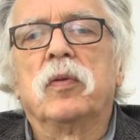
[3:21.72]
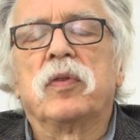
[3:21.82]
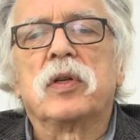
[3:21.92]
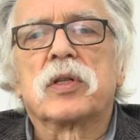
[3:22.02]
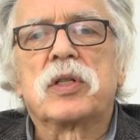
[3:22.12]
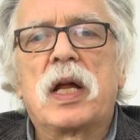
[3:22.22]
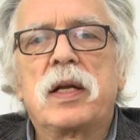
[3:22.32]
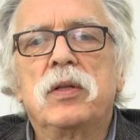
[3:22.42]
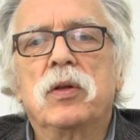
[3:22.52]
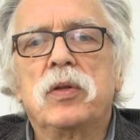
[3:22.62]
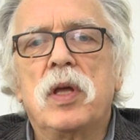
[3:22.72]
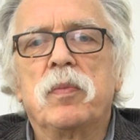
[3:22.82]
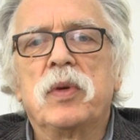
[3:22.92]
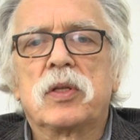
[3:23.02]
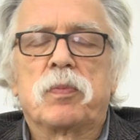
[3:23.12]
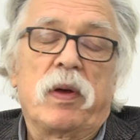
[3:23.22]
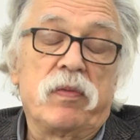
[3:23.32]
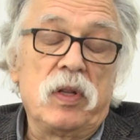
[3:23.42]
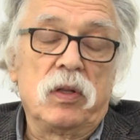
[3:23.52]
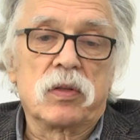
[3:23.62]
wyjeżdżali do Niemiec,
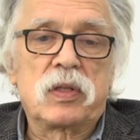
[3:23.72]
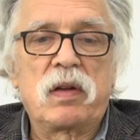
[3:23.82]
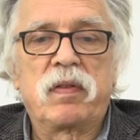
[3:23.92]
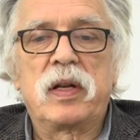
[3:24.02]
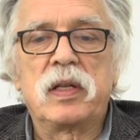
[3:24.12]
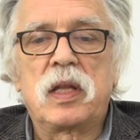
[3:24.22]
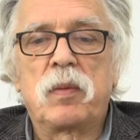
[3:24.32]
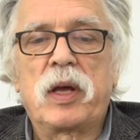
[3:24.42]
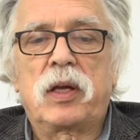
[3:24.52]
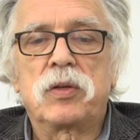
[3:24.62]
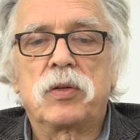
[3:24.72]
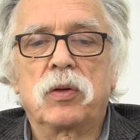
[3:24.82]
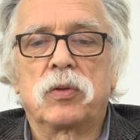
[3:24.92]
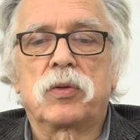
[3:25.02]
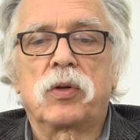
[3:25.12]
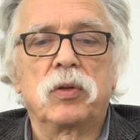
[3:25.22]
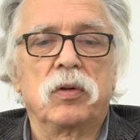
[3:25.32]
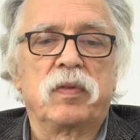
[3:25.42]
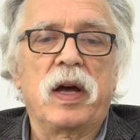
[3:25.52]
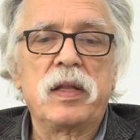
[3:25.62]
pewnie dostawali tam jakieś
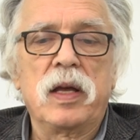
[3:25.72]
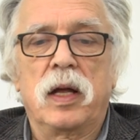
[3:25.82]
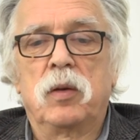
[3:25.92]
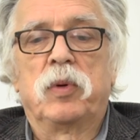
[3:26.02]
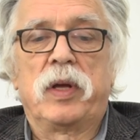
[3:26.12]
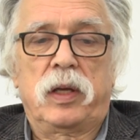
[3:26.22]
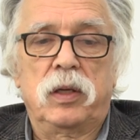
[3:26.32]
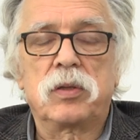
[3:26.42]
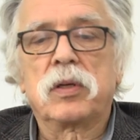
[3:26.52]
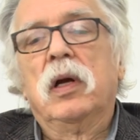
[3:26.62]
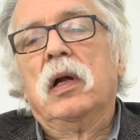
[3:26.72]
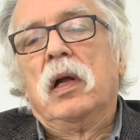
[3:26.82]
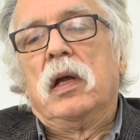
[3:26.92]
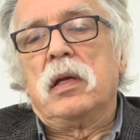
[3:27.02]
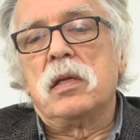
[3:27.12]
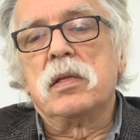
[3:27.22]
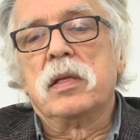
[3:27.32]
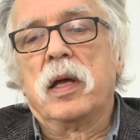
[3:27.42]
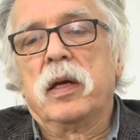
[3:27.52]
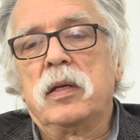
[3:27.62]
odszkodowania albo jakieś
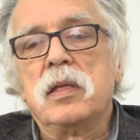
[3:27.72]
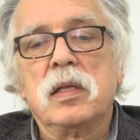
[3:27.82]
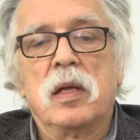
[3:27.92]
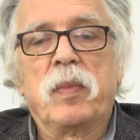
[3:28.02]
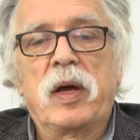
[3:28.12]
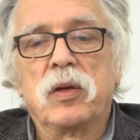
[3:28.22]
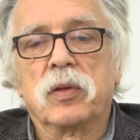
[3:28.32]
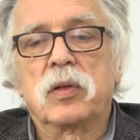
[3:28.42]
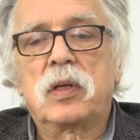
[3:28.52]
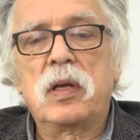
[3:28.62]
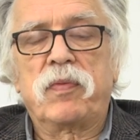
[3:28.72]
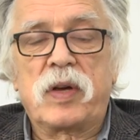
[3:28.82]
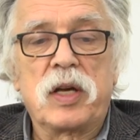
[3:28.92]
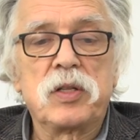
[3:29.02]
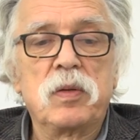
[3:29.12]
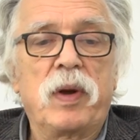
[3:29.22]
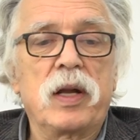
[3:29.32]
inne, inne majątki. W każdym